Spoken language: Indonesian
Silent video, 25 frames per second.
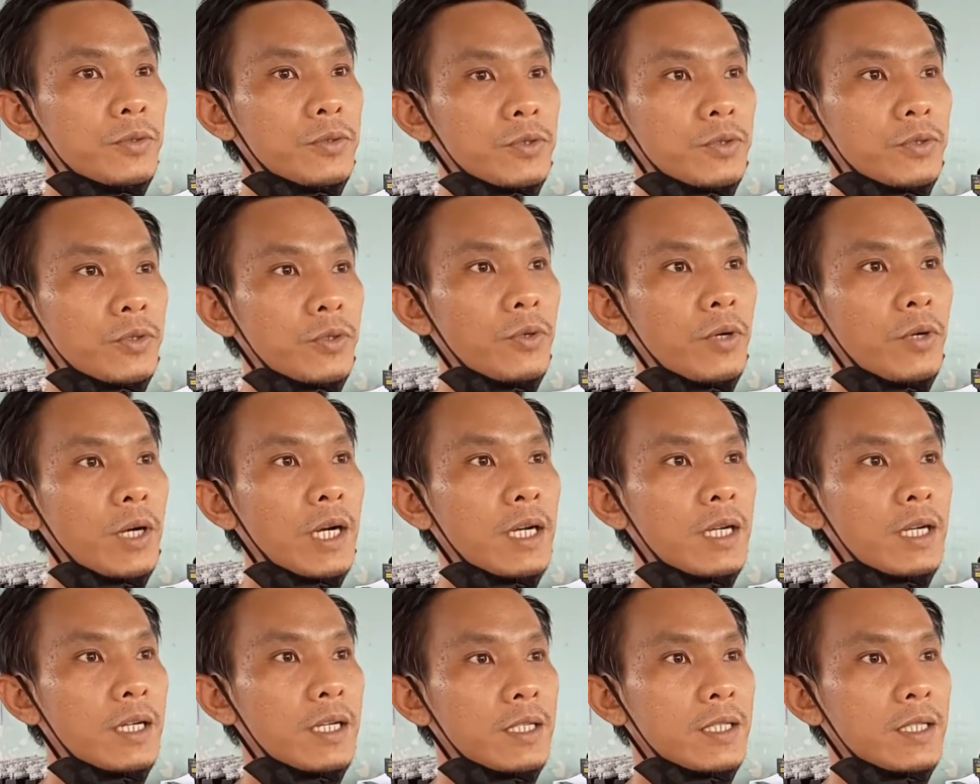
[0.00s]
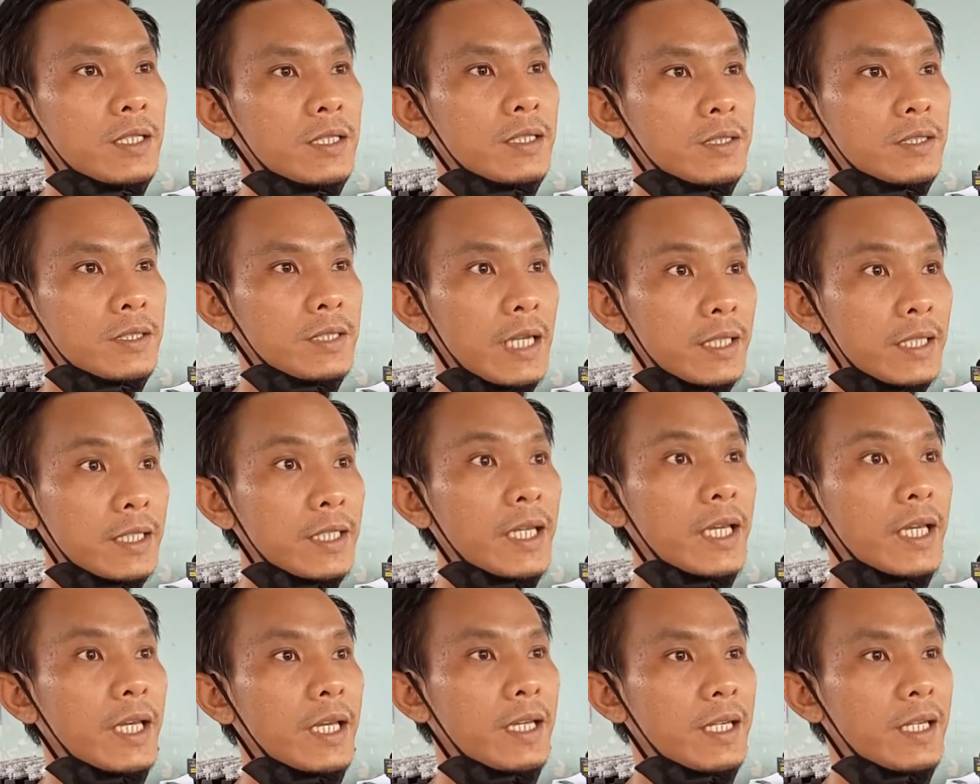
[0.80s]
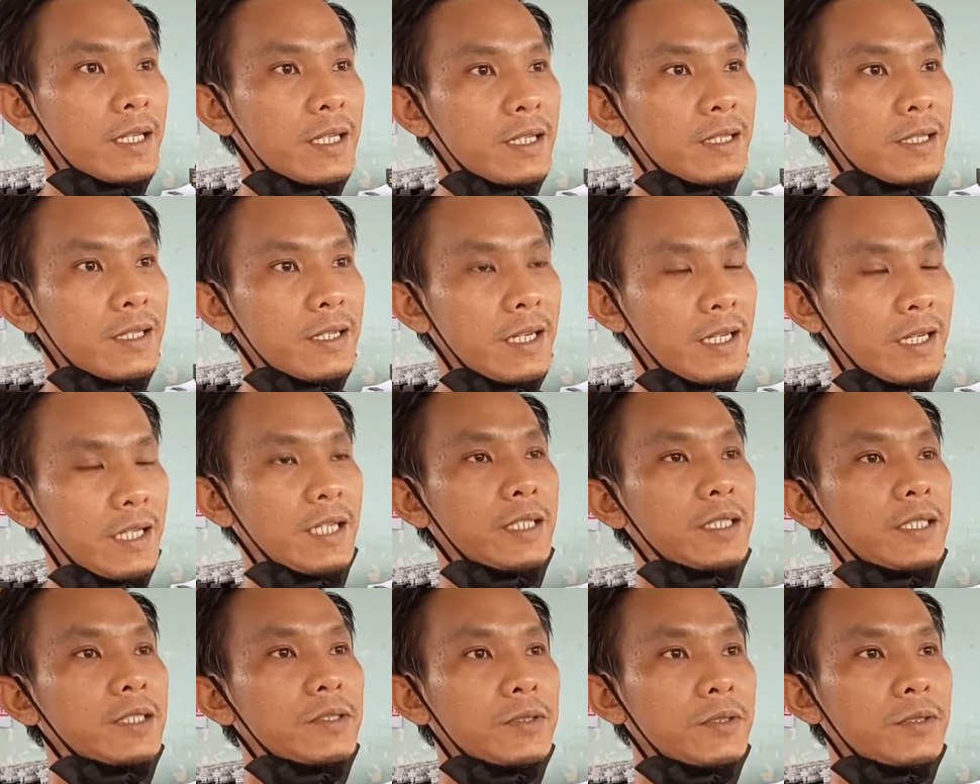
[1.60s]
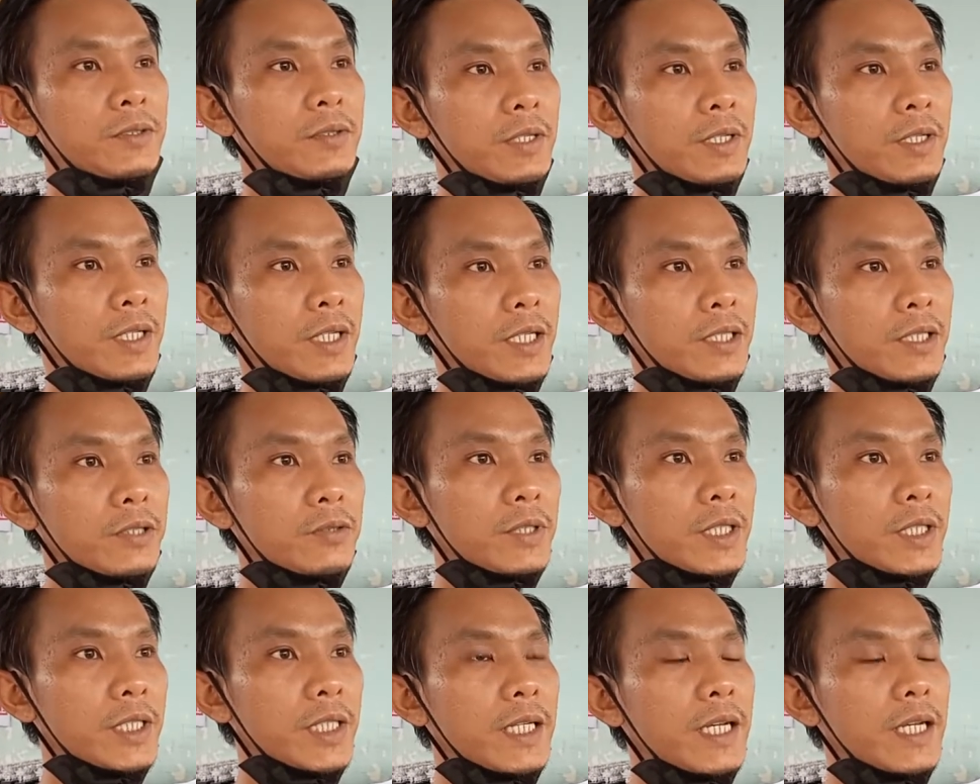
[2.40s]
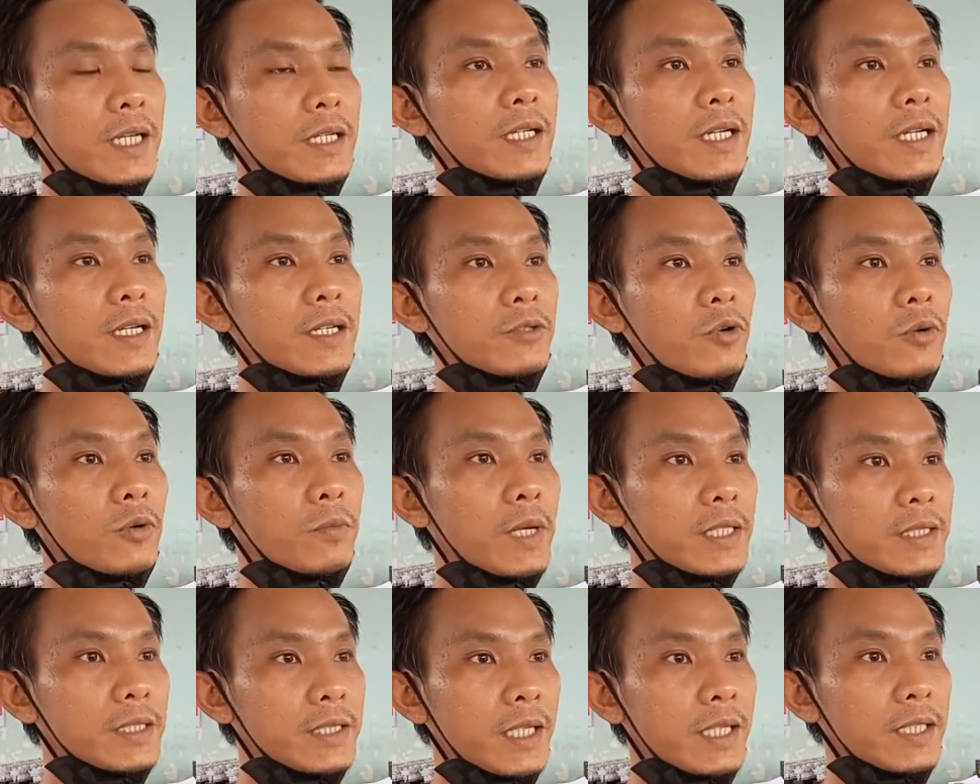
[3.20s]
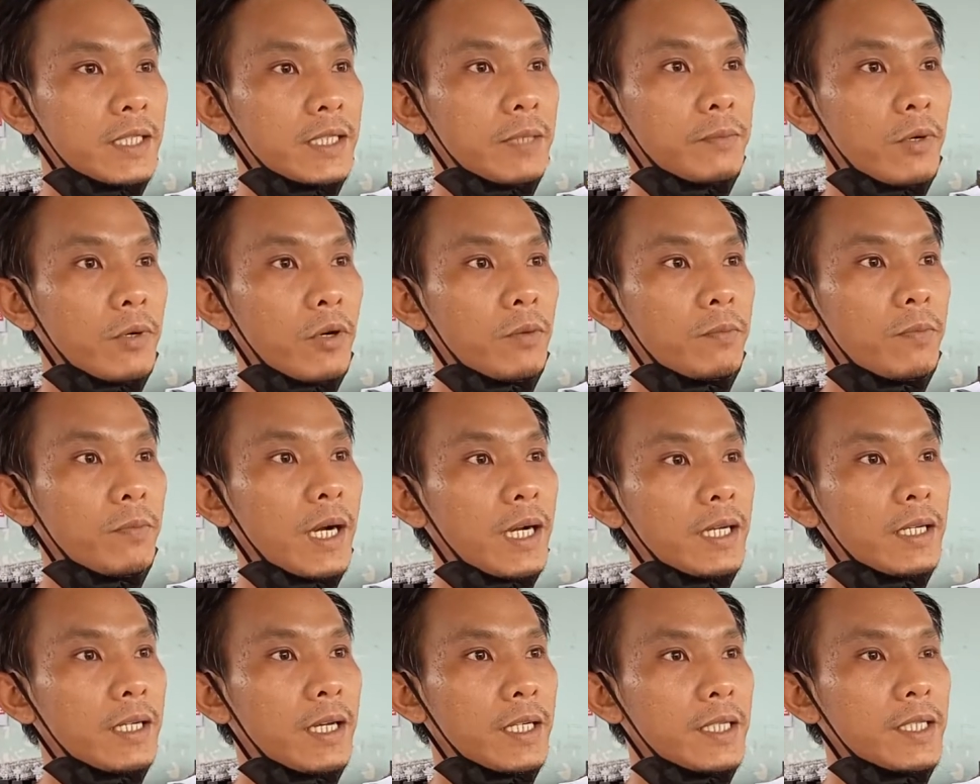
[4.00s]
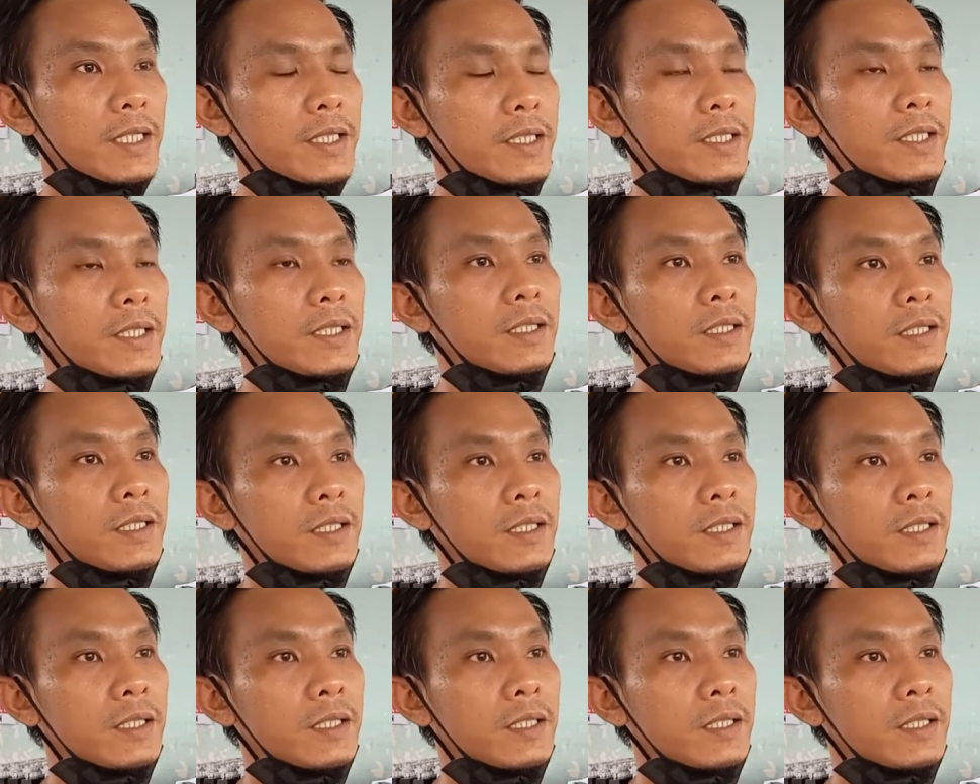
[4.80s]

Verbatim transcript: Soa, Sanke. itu, tiga dari 12 yang kita perlombakan hari ini.